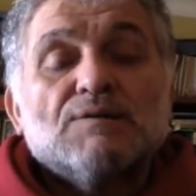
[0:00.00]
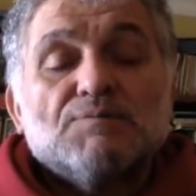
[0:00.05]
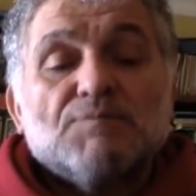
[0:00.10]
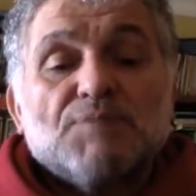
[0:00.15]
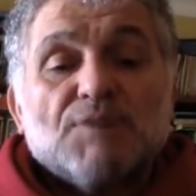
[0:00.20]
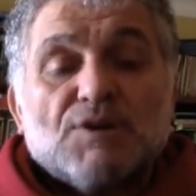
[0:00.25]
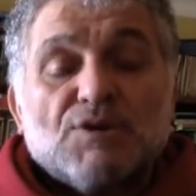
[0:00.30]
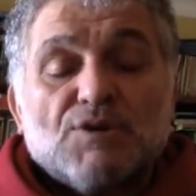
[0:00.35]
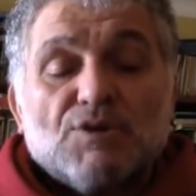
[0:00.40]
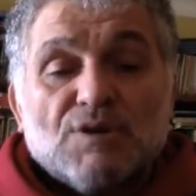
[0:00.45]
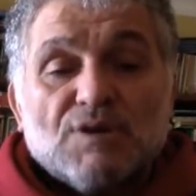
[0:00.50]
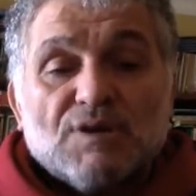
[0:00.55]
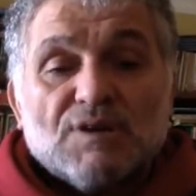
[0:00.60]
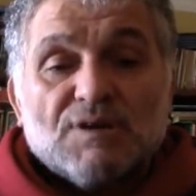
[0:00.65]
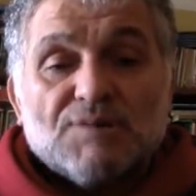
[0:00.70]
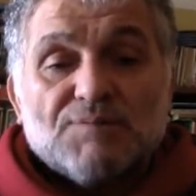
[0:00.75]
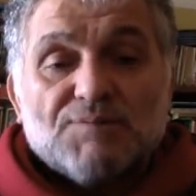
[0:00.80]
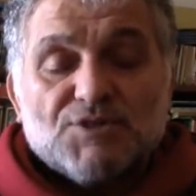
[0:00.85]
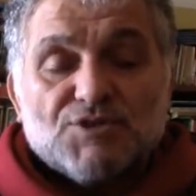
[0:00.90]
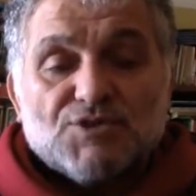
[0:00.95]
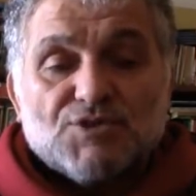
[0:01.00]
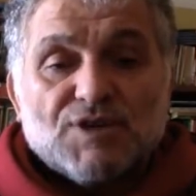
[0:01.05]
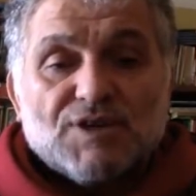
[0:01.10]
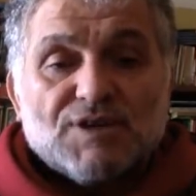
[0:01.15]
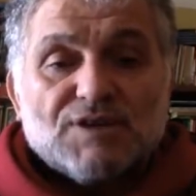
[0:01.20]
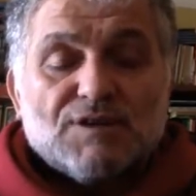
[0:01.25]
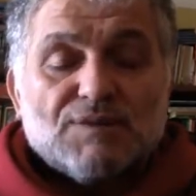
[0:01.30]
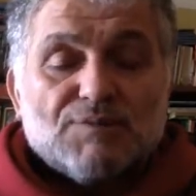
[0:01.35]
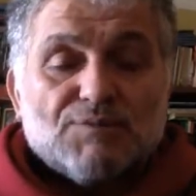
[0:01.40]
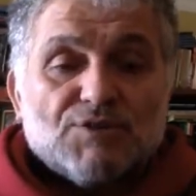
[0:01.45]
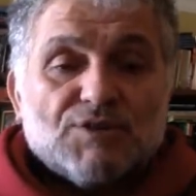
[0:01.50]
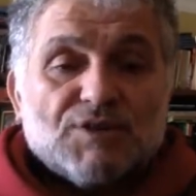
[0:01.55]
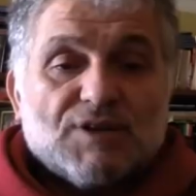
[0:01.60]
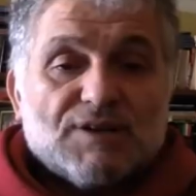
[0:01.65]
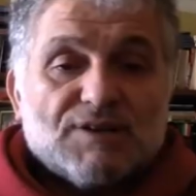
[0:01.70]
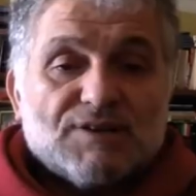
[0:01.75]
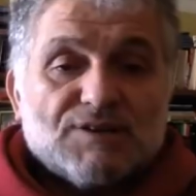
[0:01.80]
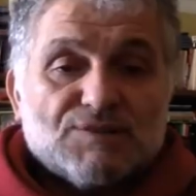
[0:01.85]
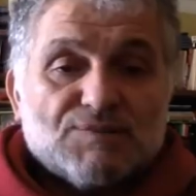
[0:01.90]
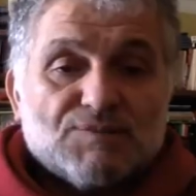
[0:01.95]
Bir, e, bir süredir bu
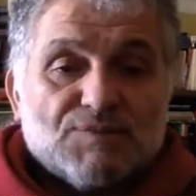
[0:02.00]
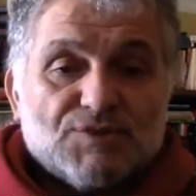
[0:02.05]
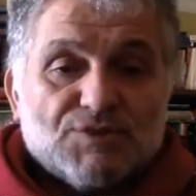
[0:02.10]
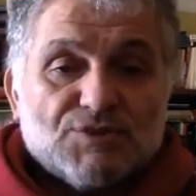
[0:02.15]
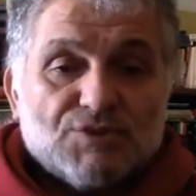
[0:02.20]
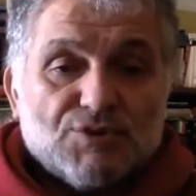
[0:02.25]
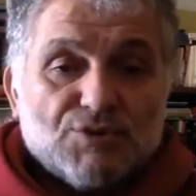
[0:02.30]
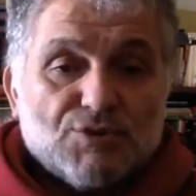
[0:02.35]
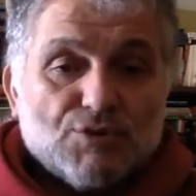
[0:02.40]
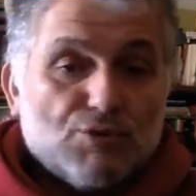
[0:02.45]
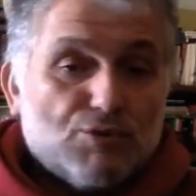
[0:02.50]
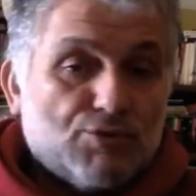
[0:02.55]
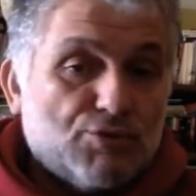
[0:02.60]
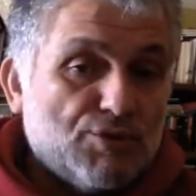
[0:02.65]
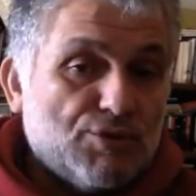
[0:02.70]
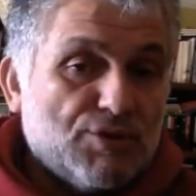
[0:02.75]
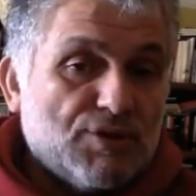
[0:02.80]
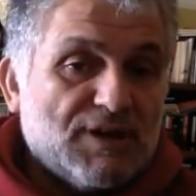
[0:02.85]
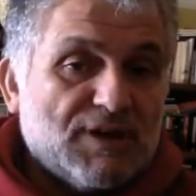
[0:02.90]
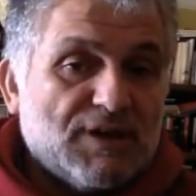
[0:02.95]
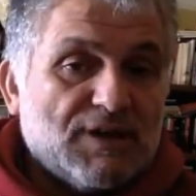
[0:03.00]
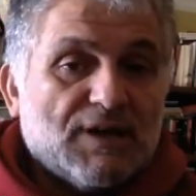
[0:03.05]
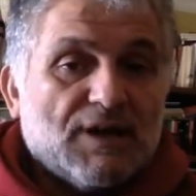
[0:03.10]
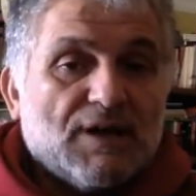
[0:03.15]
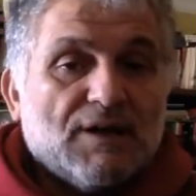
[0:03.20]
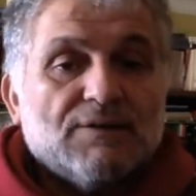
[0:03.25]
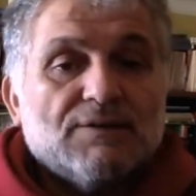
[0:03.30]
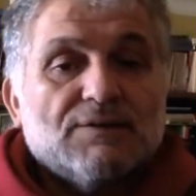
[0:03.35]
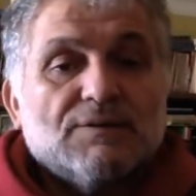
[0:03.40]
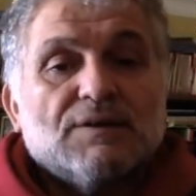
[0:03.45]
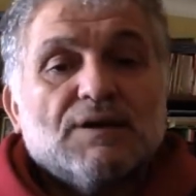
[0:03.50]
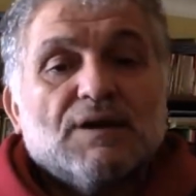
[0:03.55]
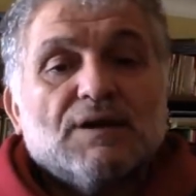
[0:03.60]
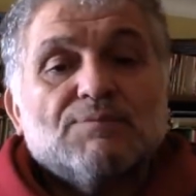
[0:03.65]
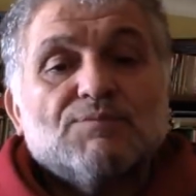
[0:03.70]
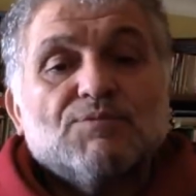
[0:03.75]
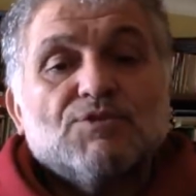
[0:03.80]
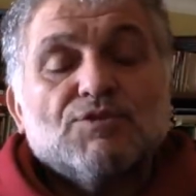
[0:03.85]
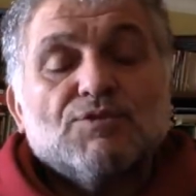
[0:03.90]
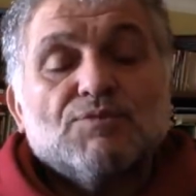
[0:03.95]
tartışma sürüyordu.
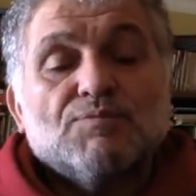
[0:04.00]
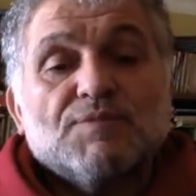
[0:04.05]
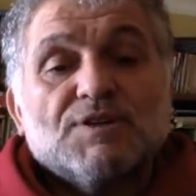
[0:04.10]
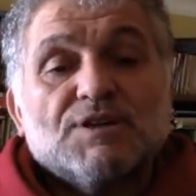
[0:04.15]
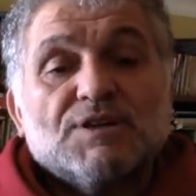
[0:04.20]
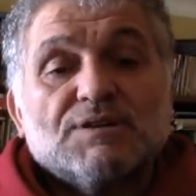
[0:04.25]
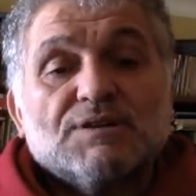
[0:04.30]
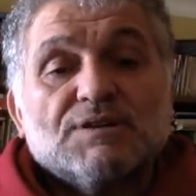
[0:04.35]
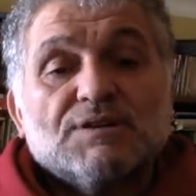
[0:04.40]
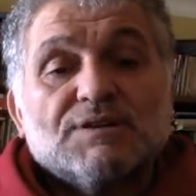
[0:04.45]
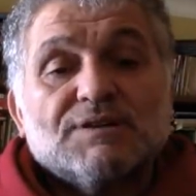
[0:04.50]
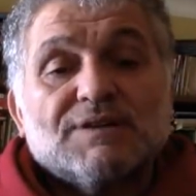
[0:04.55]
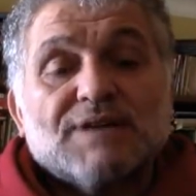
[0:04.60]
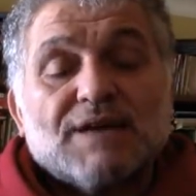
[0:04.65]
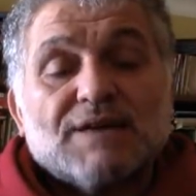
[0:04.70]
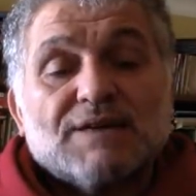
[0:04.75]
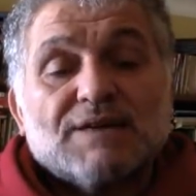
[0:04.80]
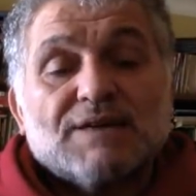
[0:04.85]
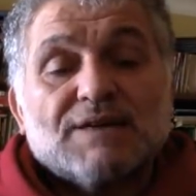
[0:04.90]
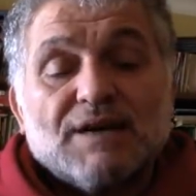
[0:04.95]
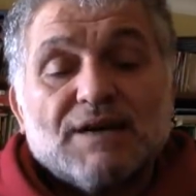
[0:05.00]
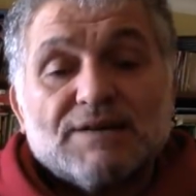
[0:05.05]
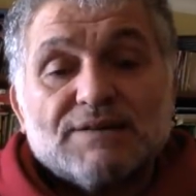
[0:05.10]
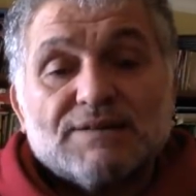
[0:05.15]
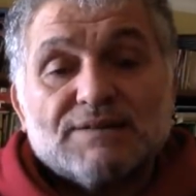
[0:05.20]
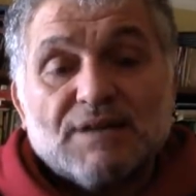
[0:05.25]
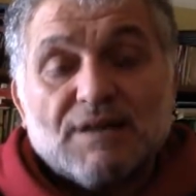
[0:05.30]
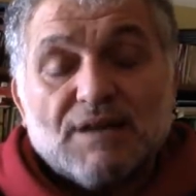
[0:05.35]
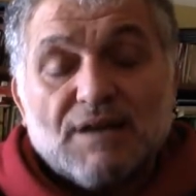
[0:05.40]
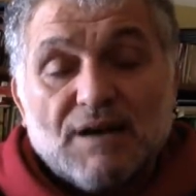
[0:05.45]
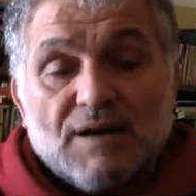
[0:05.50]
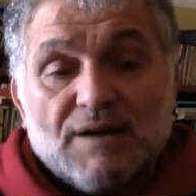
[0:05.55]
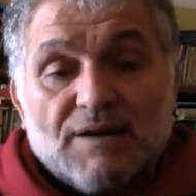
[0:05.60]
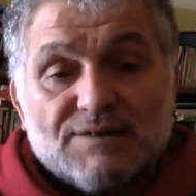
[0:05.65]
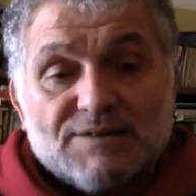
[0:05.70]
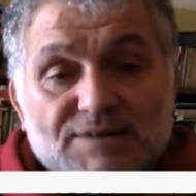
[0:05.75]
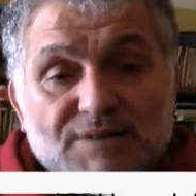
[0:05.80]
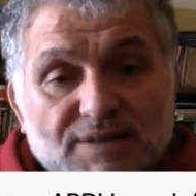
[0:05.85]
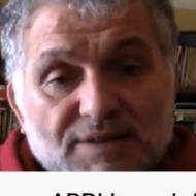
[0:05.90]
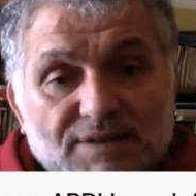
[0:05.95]
İranlılar bunun bir e, teknik arıza,
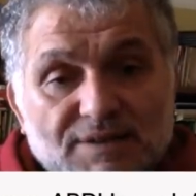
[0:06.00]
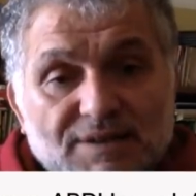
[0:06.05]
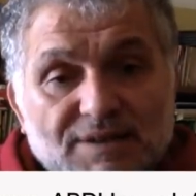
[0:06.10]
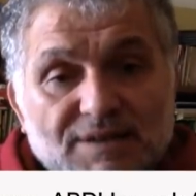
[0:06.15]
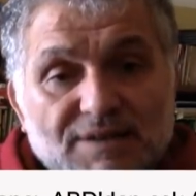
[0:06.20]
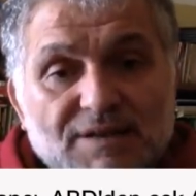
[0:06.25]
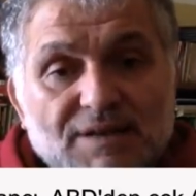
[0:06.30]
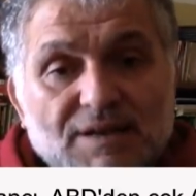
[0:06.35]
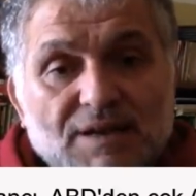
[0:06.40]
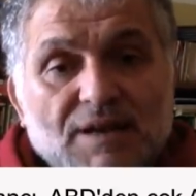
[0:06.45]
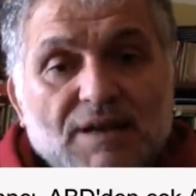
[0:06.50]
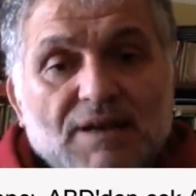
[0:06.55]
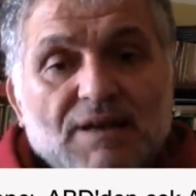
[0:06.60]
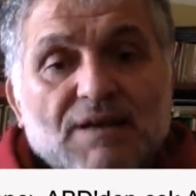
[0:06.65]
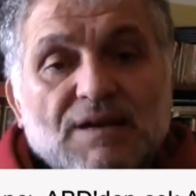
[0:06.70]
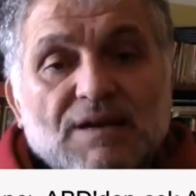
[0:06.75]
arıza nedeniyle